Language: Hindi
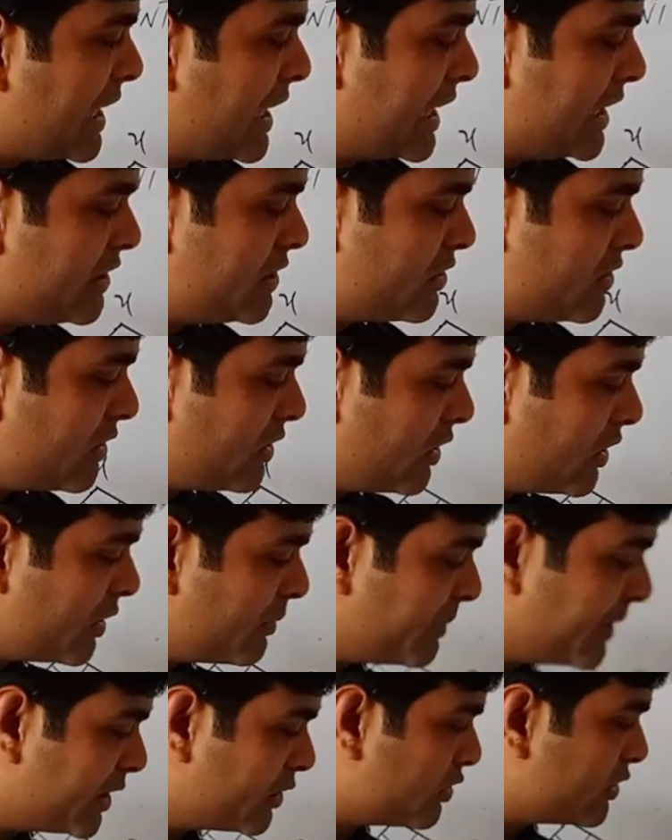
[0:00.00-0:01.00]
एच और
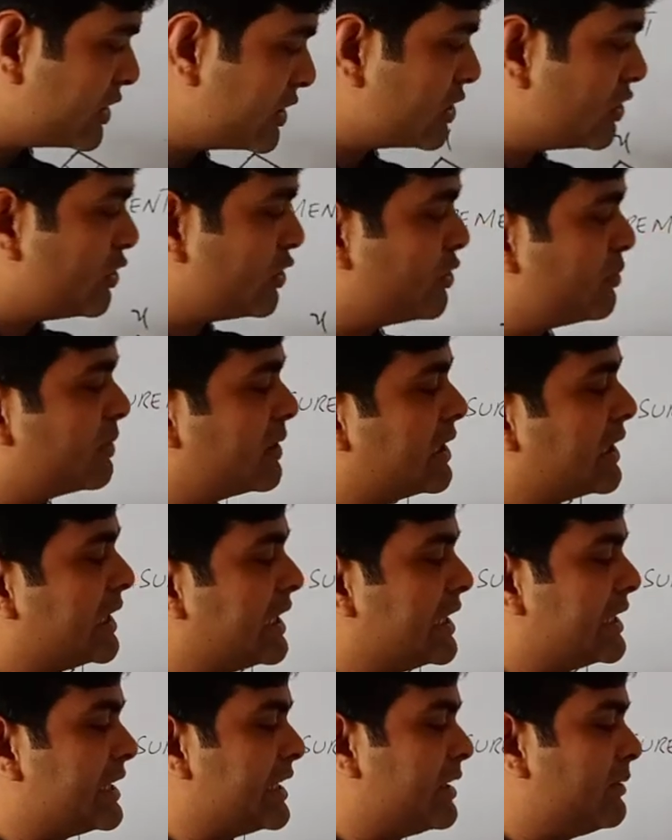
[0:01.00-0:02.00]
बी तो इसको यूं कर
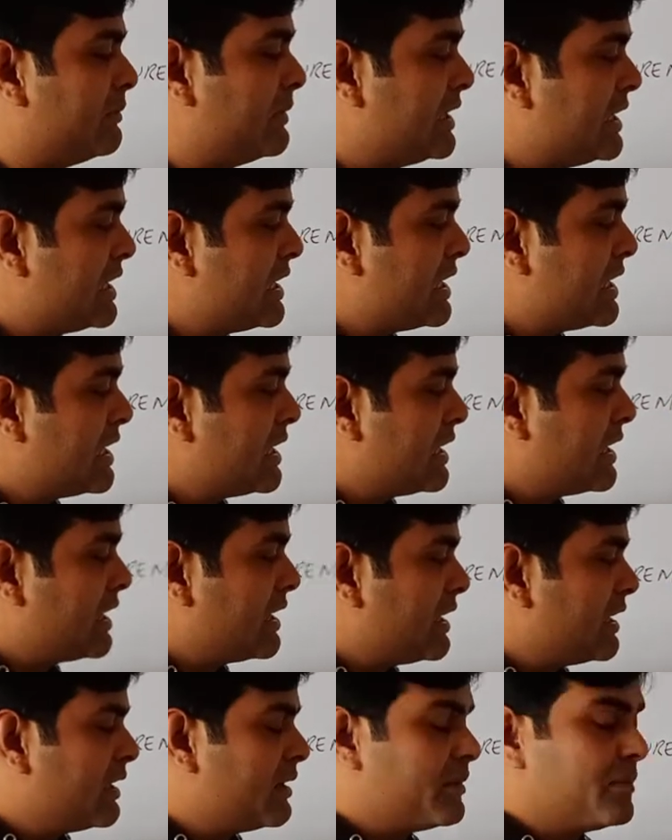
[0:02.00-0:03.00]
लेते हैं
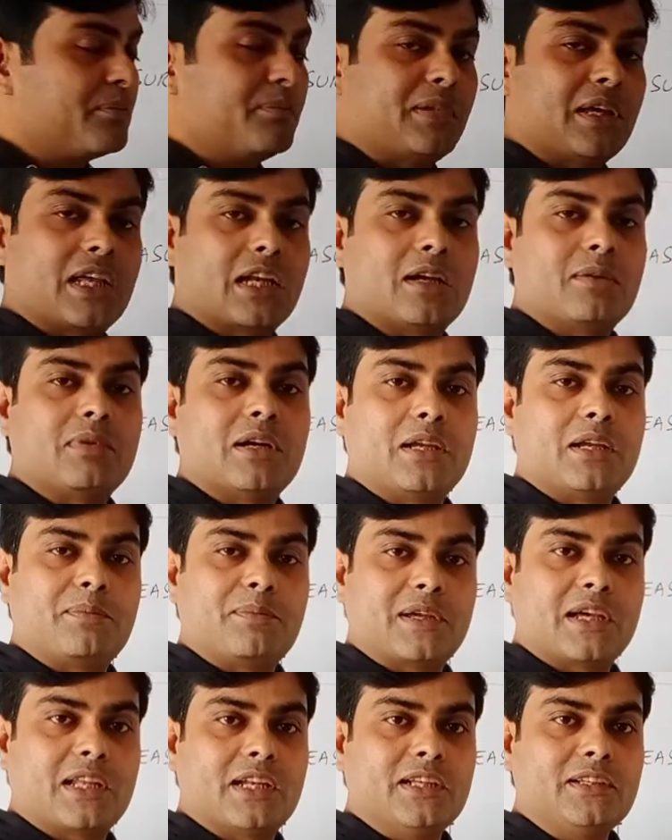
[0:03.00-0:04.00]
हम प्यारा भाई
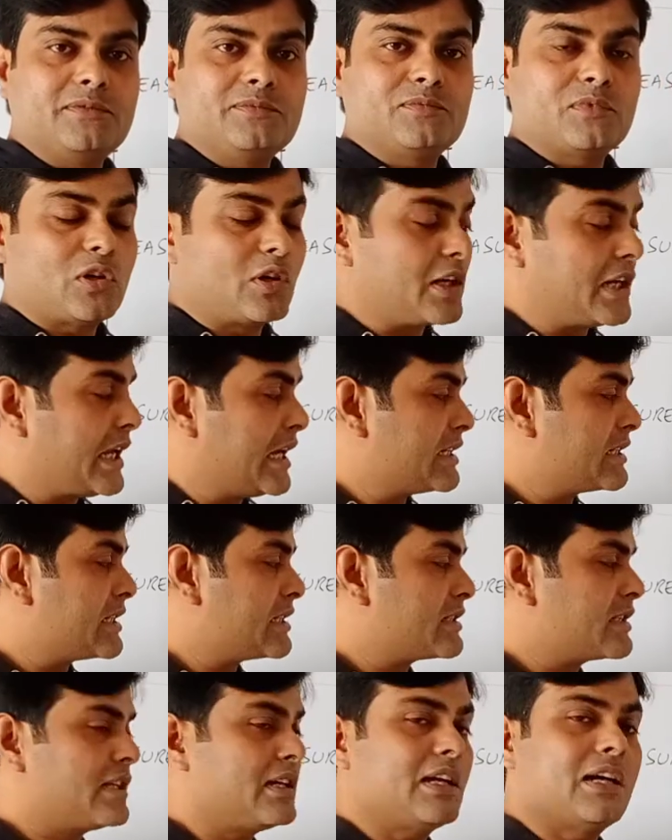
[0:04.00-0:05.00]
प्यारा और एच
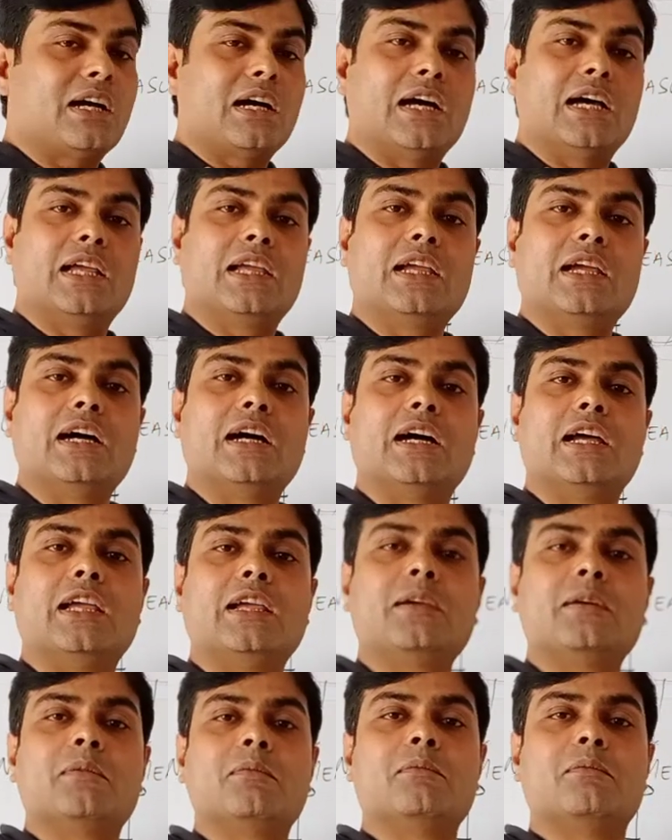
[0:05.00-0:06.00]
ऐसे हाय हाय
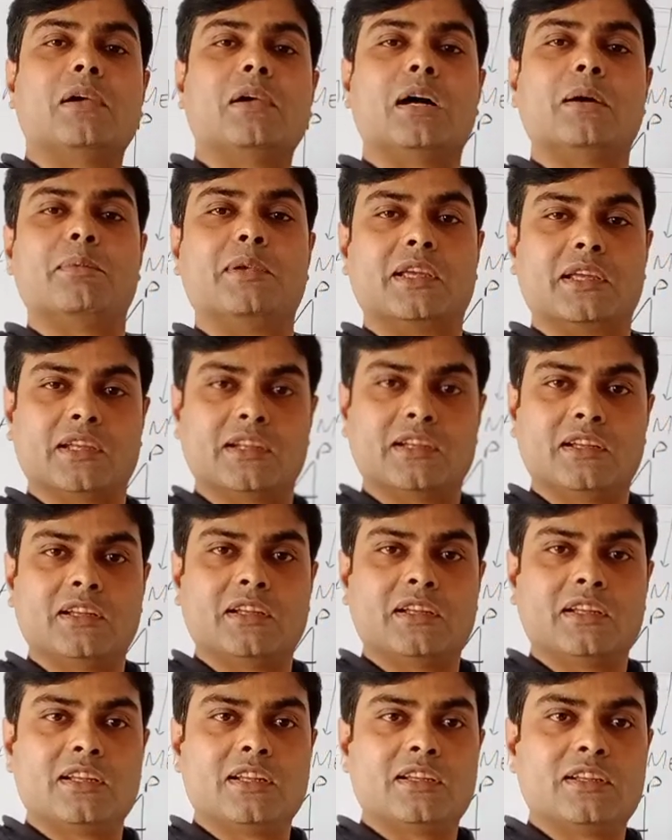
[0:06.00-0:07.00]
भाभी
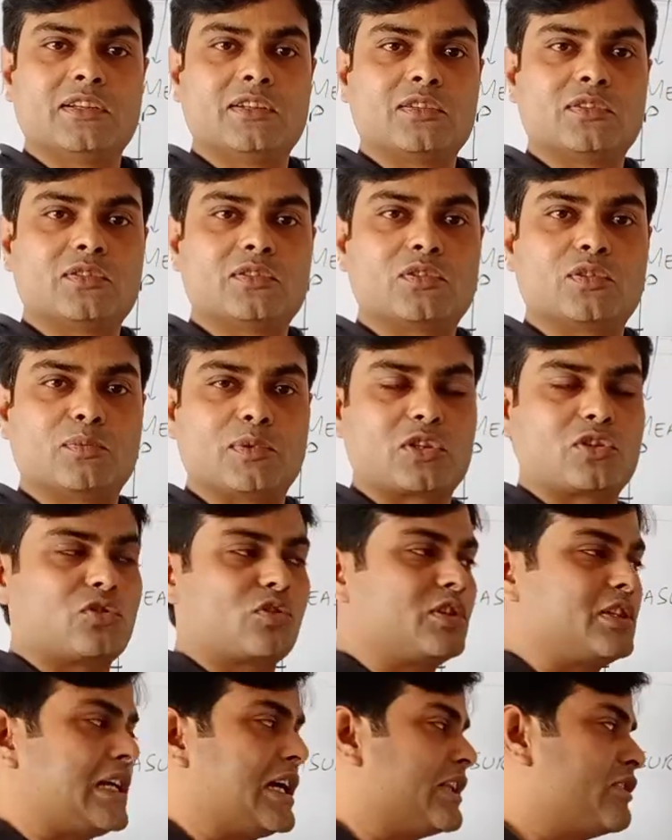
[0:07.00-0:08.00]
तो बच्चों
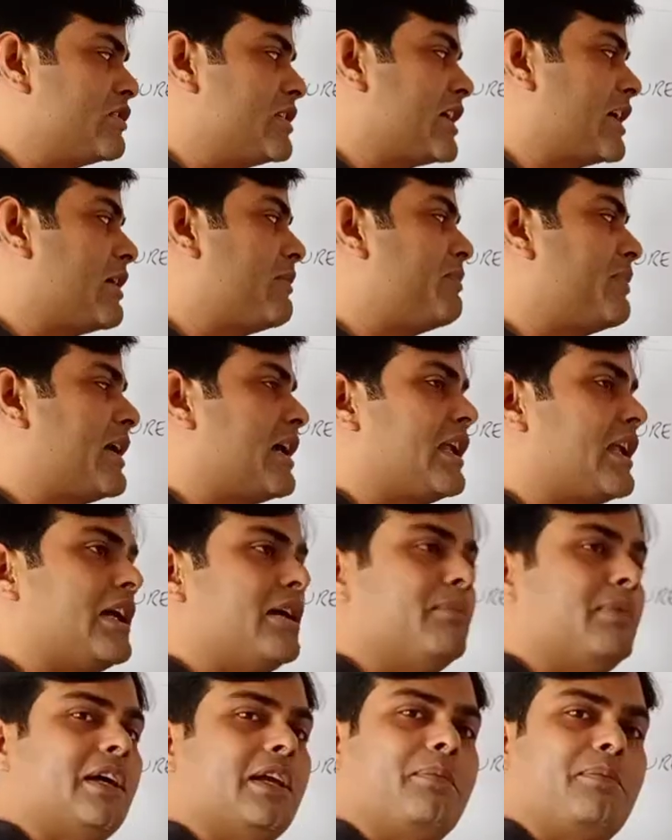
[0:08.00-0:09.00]
को याद हो जाएगा प्यारा
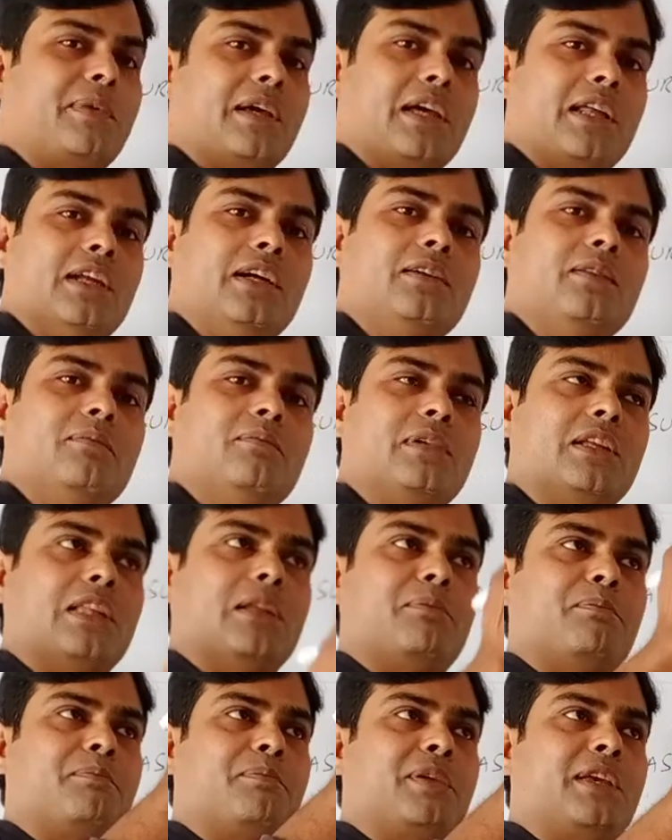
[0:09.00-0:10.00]
भाई प्यारा
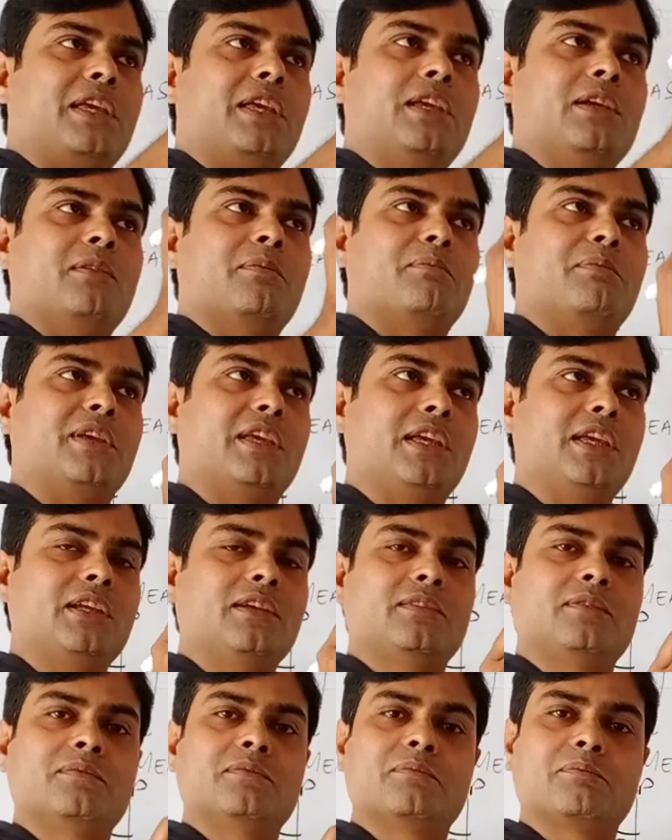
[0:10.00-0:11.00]
मतलब पी बी
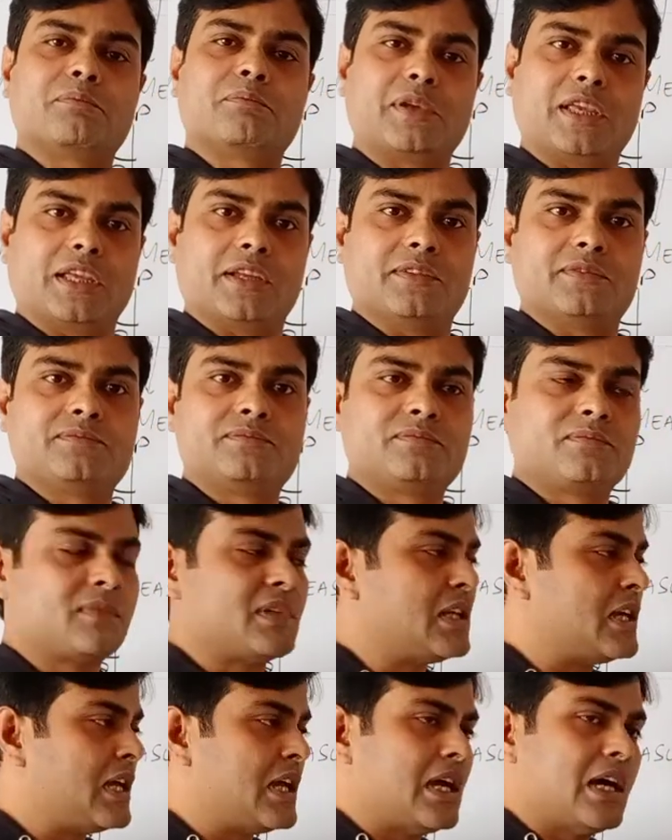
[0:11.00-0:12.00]
पी
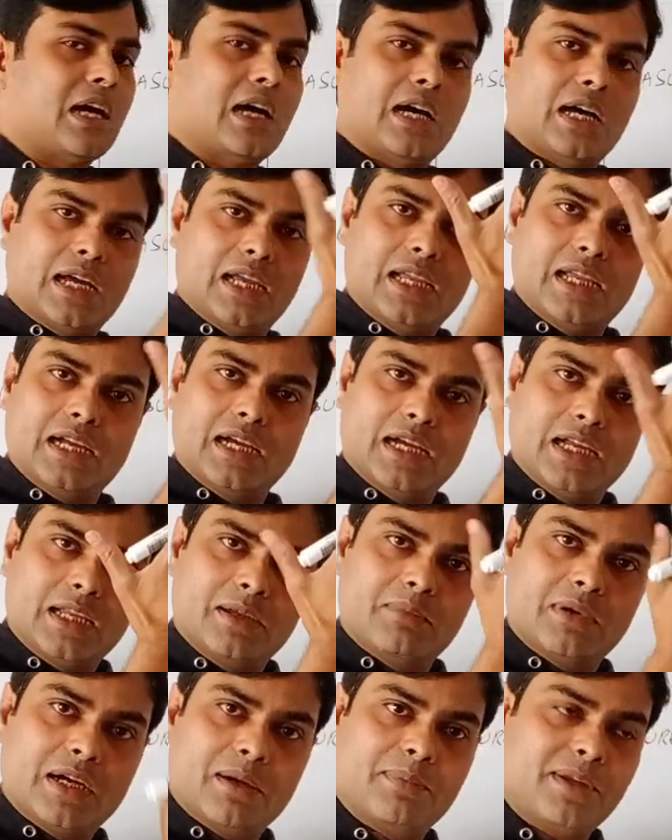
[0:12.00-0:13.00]
हाय
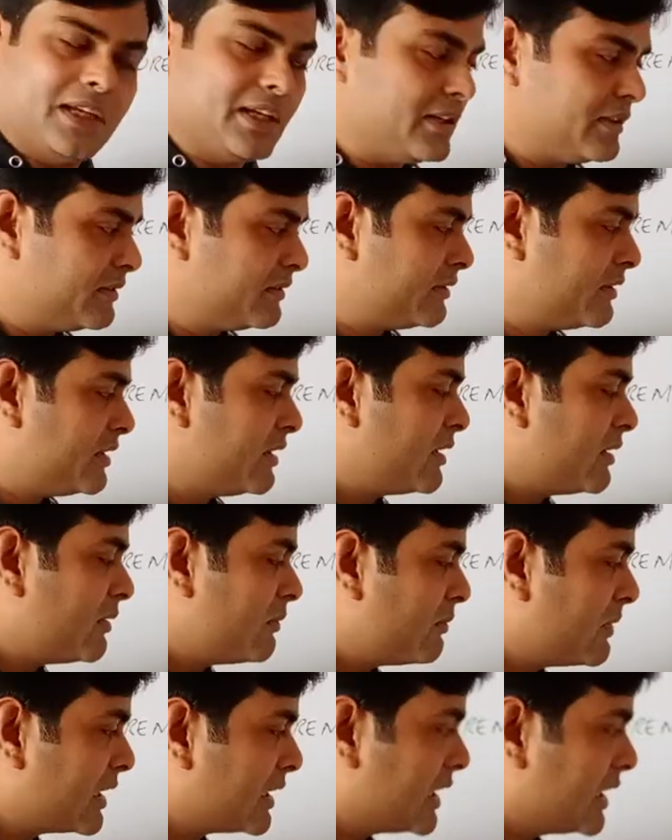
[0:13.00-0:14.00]
हाय भाभी
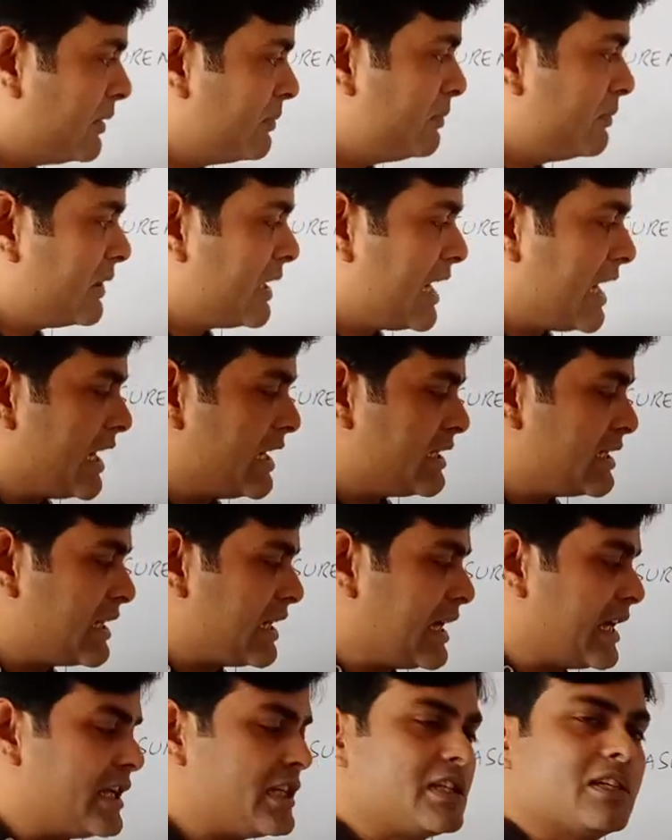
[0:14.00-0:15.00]
मतलब एच
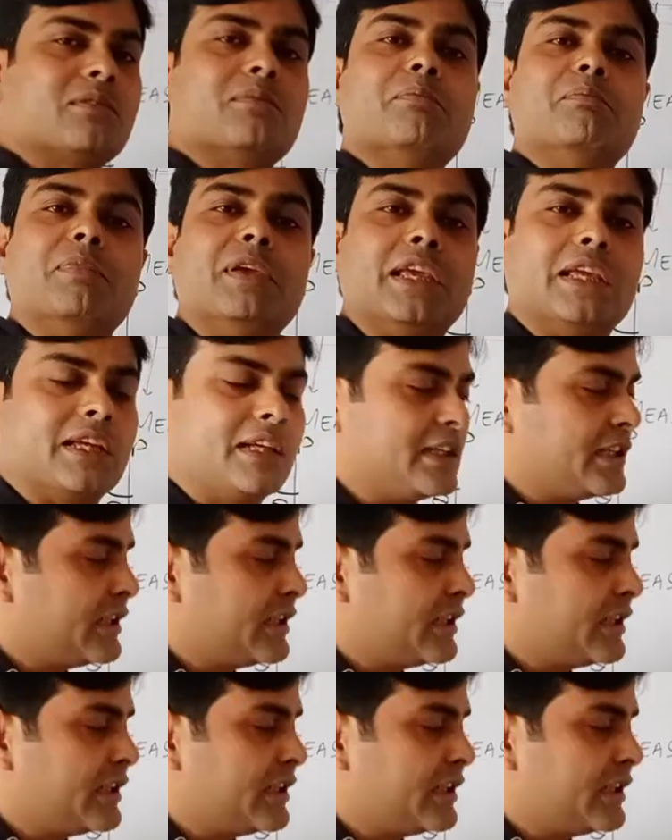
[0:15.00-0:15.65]
एच बी